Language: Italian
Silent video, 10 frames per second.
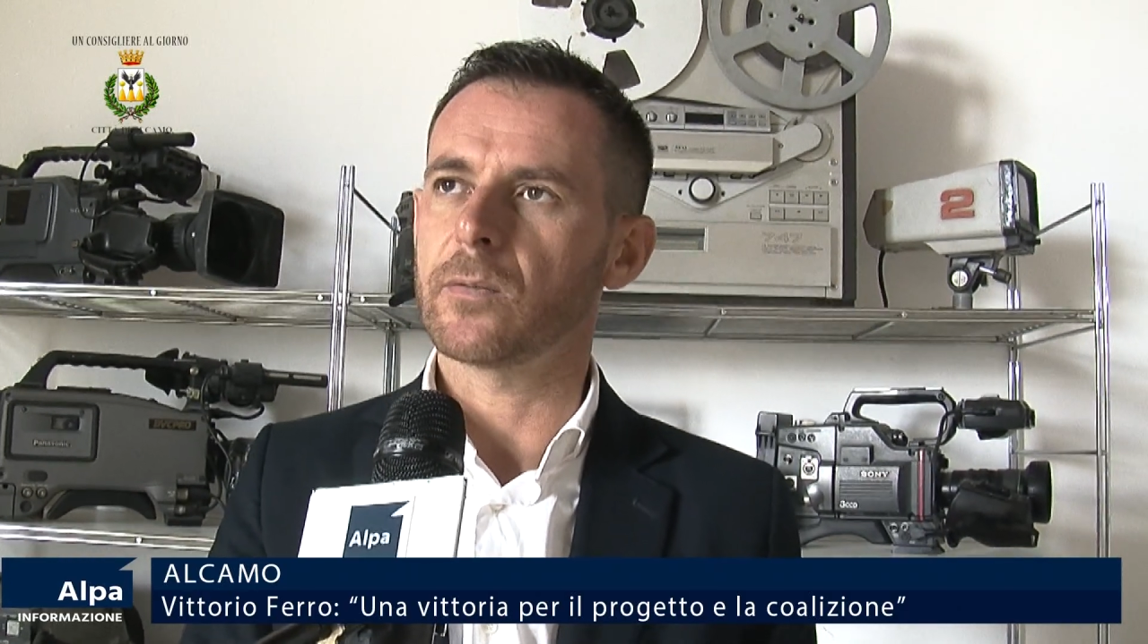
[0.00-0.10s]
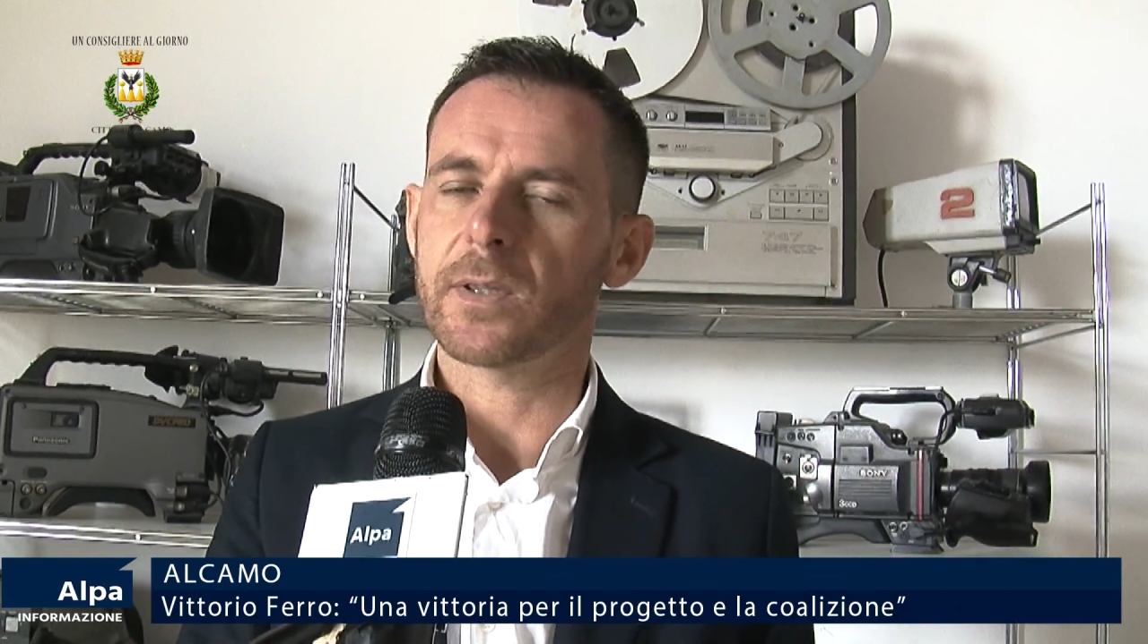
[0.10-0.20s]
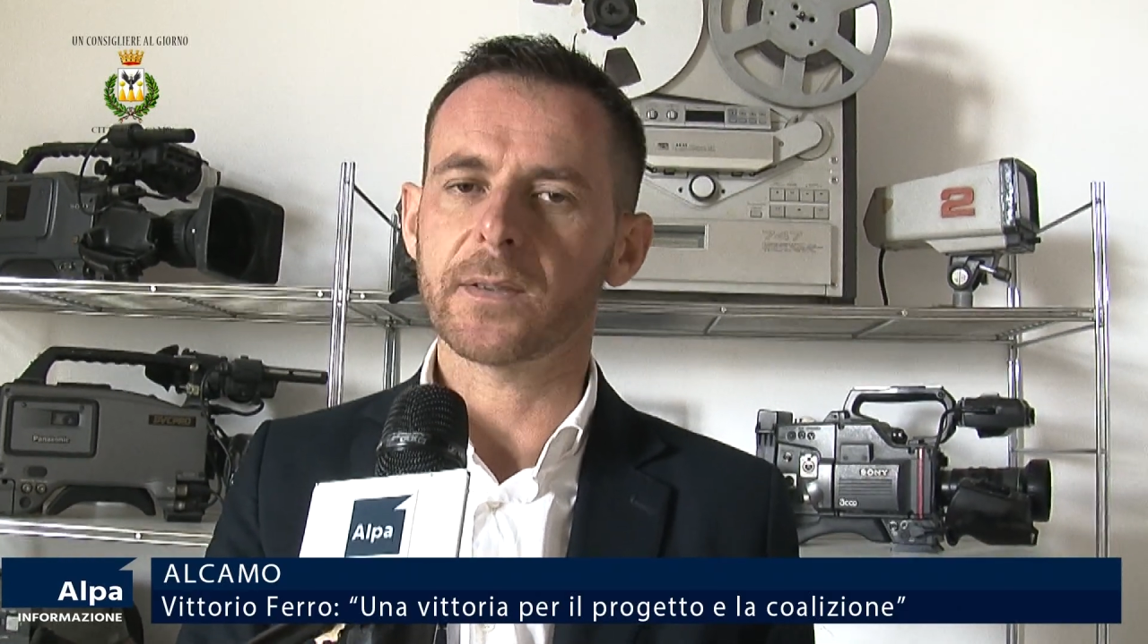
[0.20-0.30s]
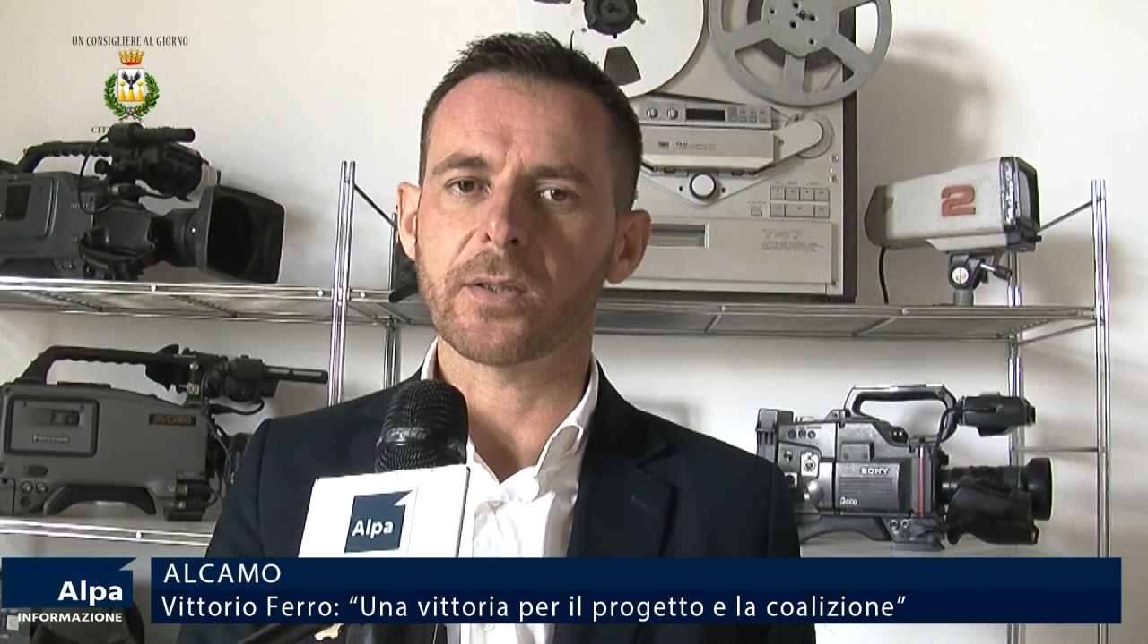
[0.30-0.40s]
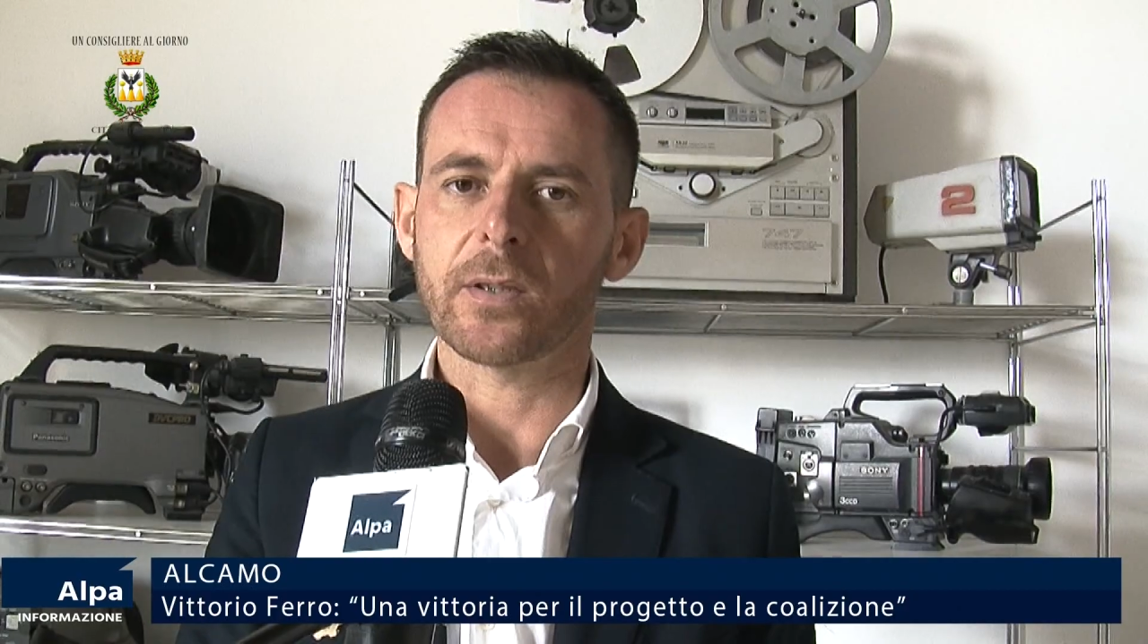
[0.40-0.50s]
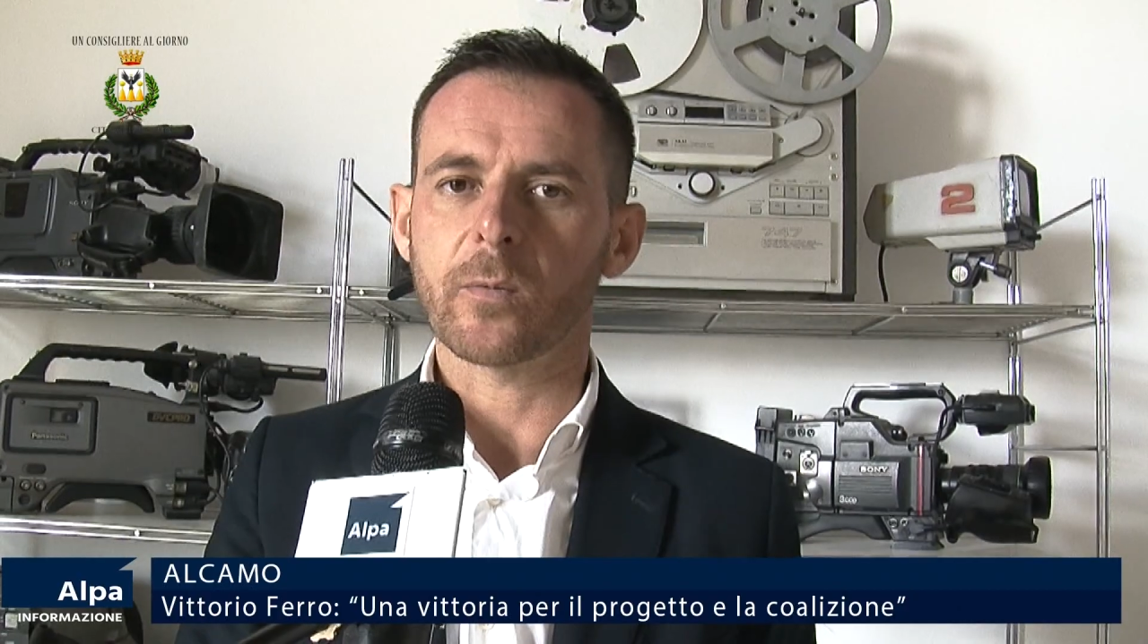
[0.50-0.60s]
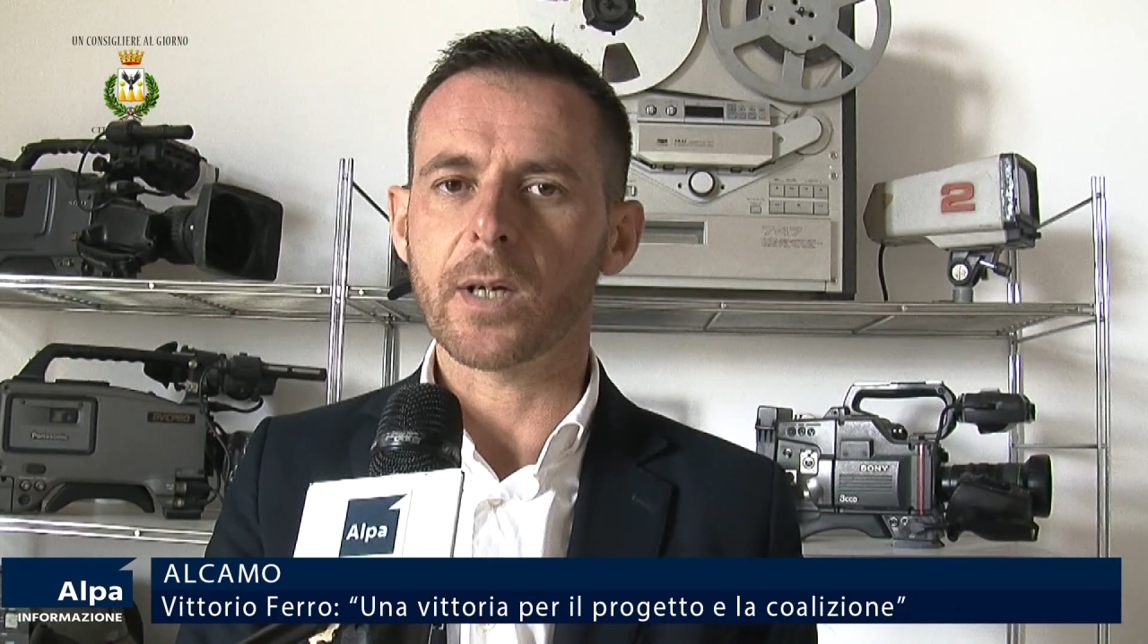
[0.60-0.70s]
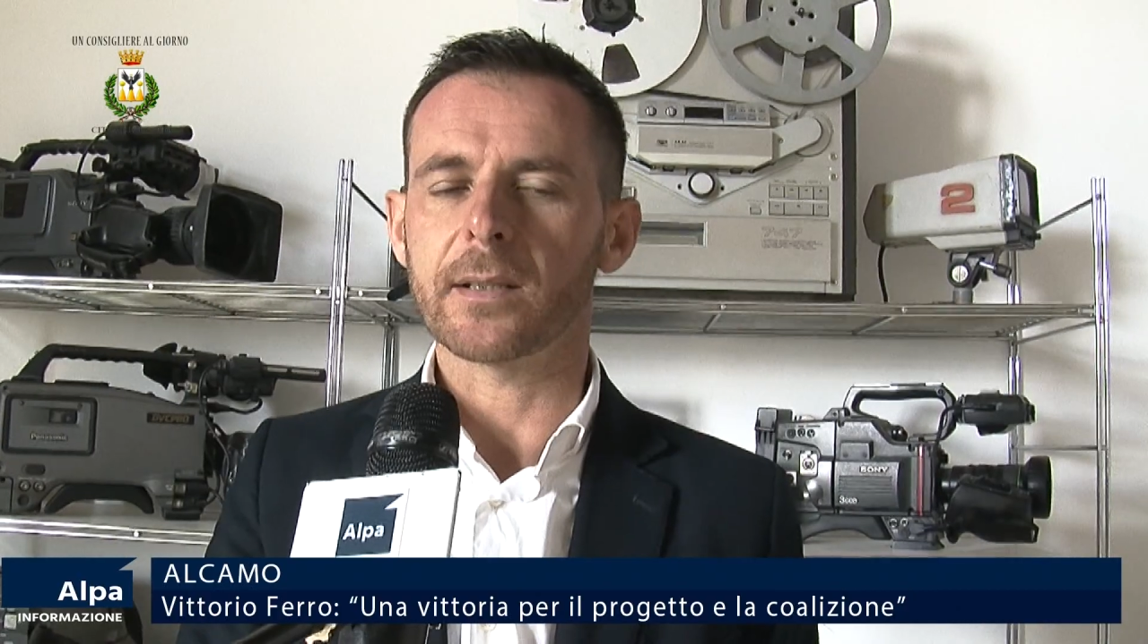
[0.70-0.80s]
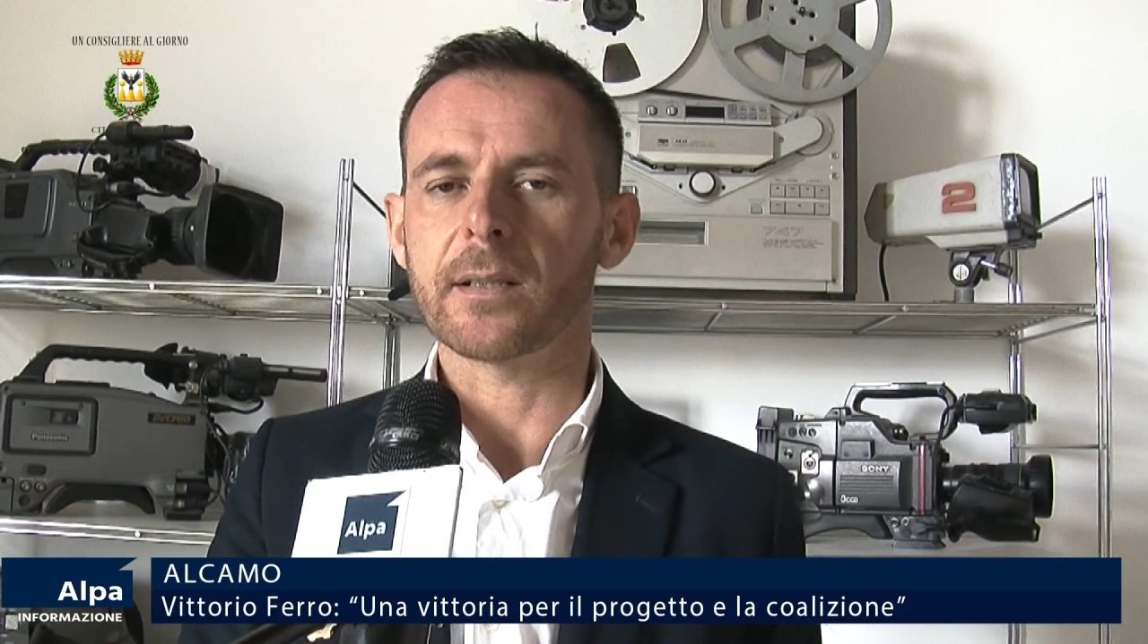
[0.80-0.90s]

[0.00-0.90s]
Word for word: in questi cinque anni